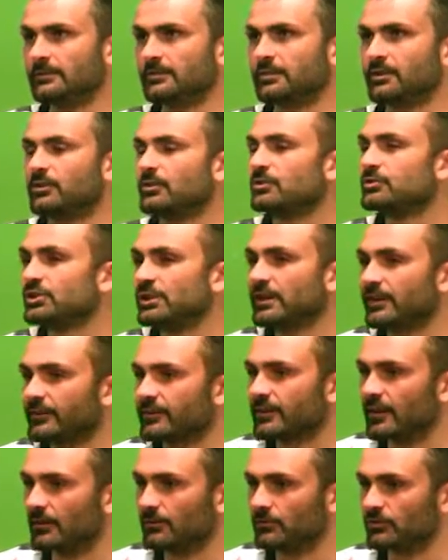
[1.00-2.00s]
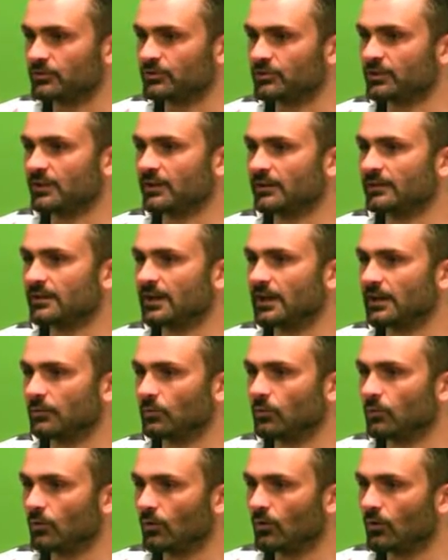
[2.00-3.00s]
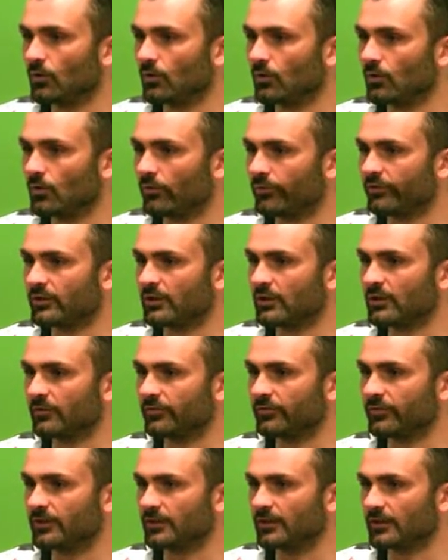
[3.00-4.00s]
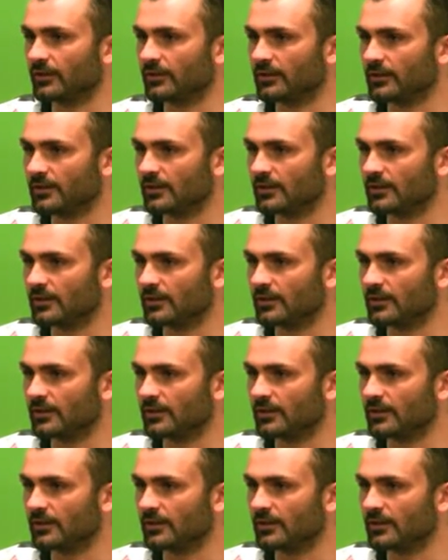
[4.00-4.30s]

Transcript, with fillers: Sì, noi ci crediamo, noi ci crediamo fino alla fine,